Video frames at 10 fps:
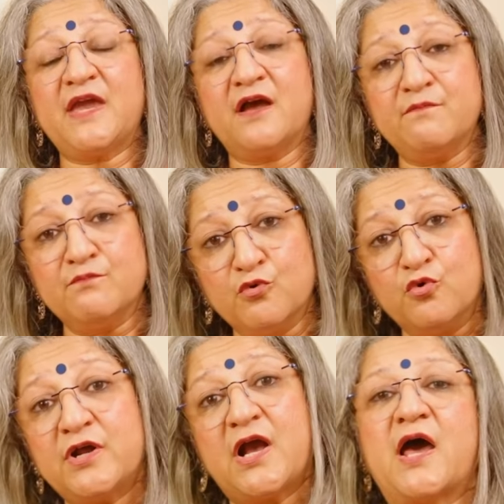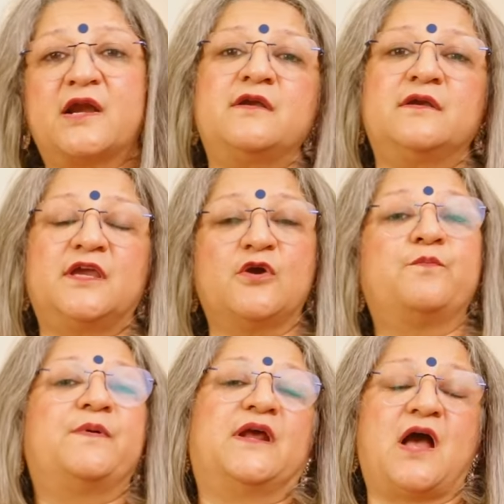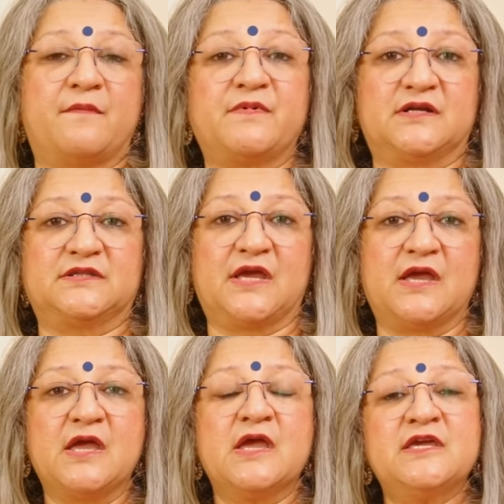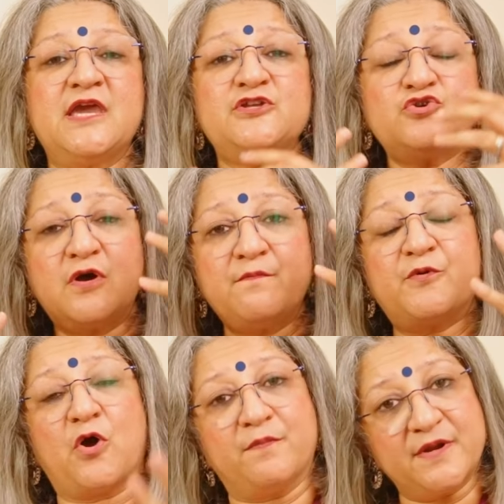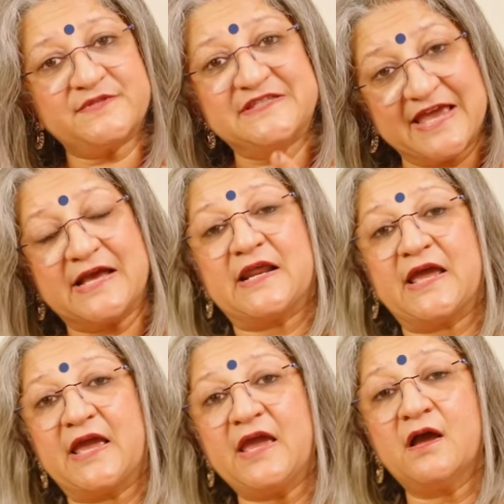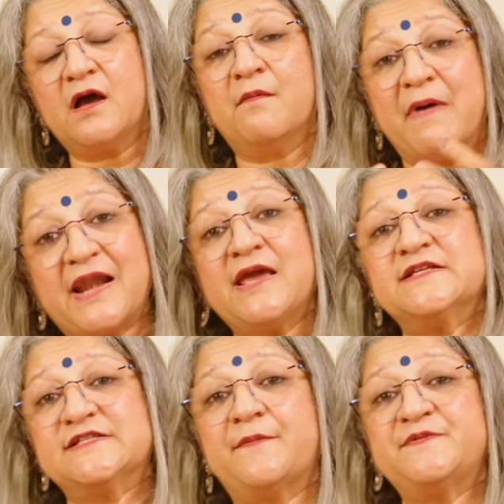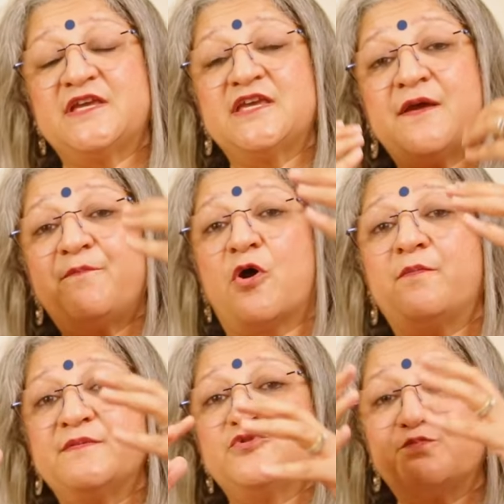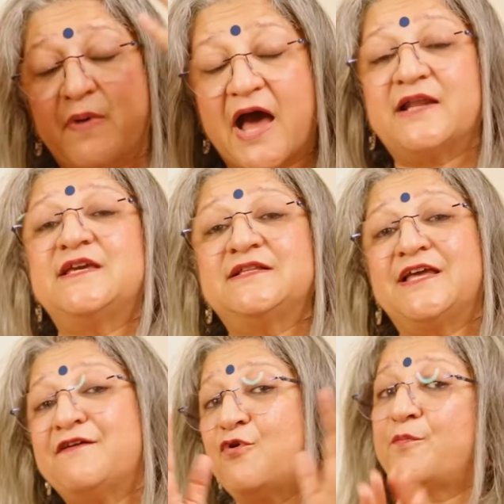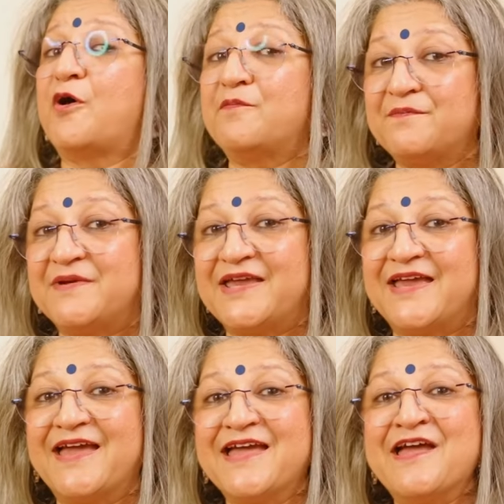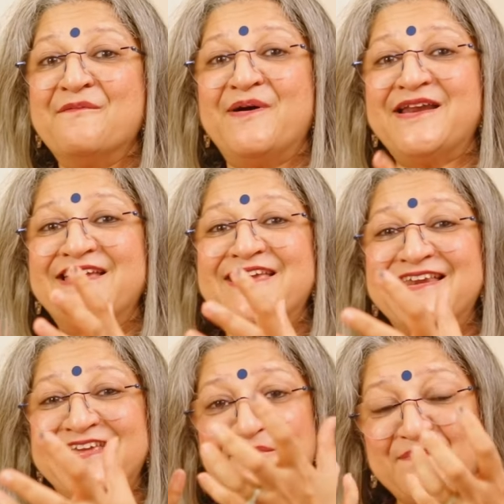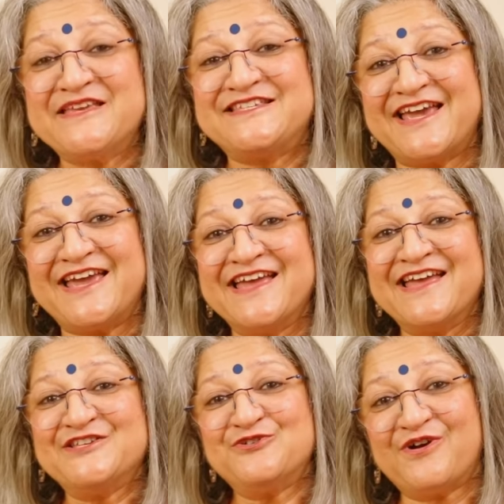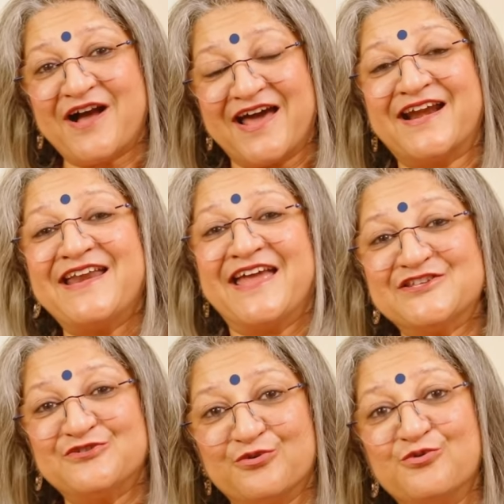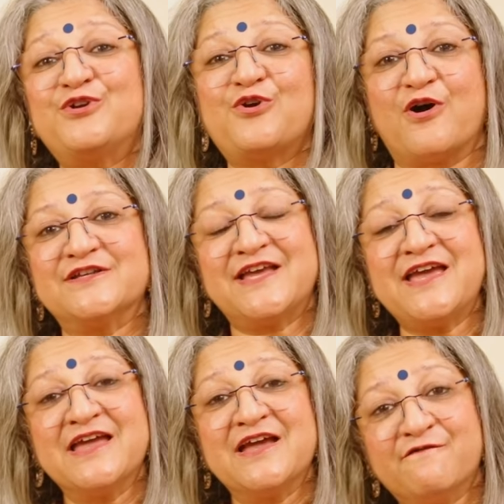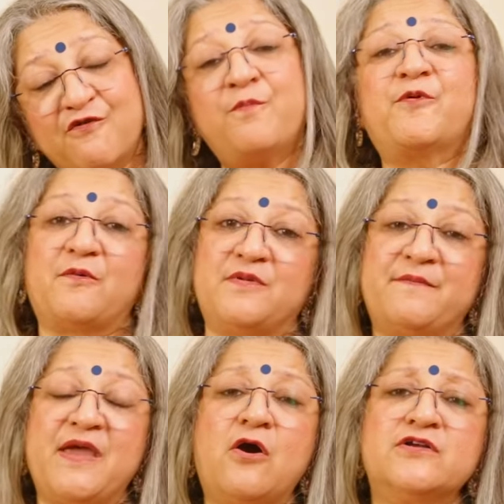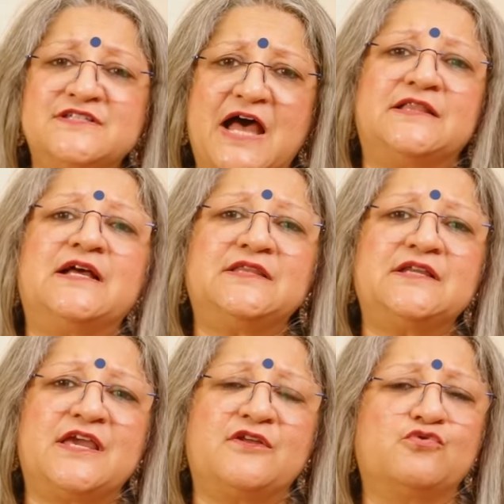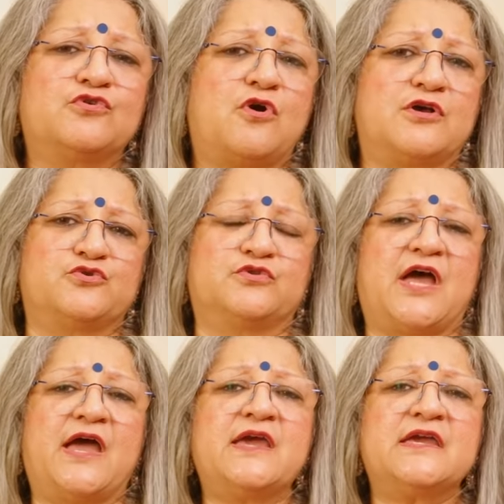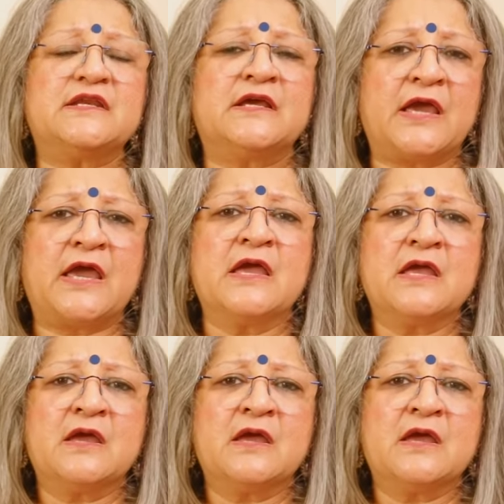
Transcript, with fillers: के हम मूल कारण के ऊपर काम करते हैं ये जो हम प्रॉब्लम्स देख रहे हैं हमारे हिसाब से ये प्रॉब्लम जो बाहर दिखते हैं वो प्रॉब्लम नहीं है पर इनके पीछे जो कारण है जो रूट कॉज है वो प्रॉब्लम है और ज़्यादातर ये रूट कॉज होता है इनके